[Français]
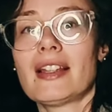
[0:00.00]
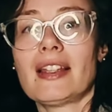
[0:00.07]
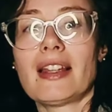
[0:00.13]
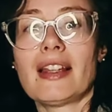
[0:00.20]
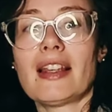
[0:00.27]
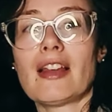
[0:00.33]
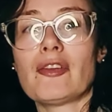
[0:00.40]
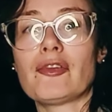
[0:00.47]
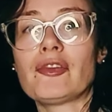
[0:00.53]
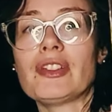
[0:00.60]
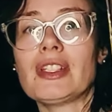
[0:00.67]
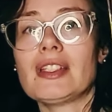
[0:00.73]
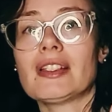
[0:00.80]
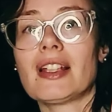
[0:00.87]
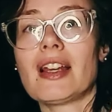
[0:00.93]
la,
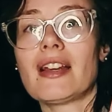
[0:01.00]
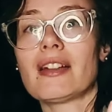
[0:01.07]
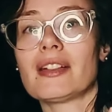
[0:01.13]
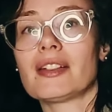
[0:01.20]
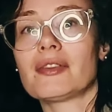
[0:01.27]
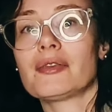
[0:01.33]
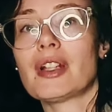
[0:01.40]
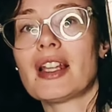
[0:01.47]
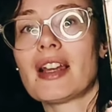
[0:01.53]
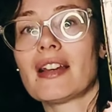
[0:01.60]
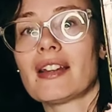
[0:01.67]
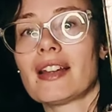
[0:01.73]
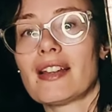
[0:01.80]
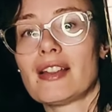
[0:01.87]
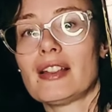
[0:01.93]
fille, là,
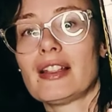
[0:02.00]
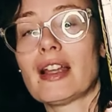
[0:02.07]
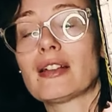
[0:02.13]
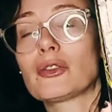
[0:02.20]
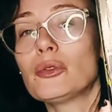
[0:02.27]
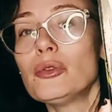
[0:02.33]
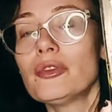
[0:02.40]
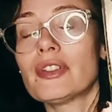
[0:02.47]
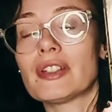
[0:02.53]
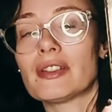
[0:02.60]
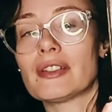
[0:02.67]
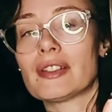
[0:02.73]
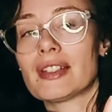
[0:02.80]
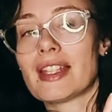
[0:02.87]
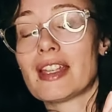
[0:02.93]
voilà, la couve
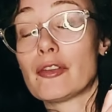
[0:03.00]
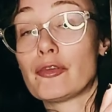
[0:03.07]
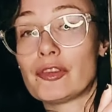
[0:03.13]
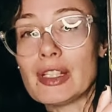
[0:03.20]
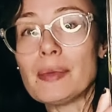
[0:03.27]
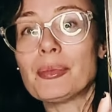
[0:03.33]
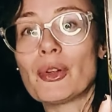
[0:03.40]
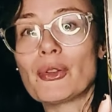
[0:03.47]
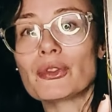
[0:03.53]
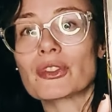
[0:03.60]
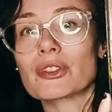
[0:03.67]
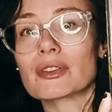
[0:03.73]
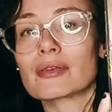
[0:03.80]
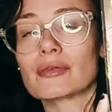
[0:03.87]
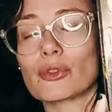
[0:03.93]
est,
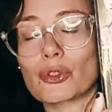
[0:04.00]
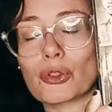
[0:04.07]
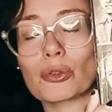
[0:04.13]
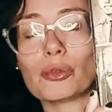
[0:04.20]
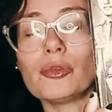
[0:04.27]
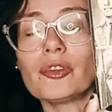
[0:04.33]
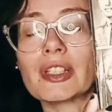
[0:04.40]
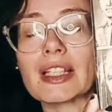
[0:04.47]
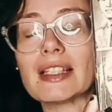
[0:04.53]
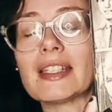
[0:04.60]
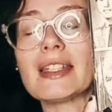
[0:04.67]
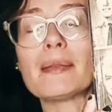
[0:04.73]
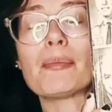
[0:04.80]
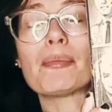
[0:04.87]
flippante. Je trouve qu'elle est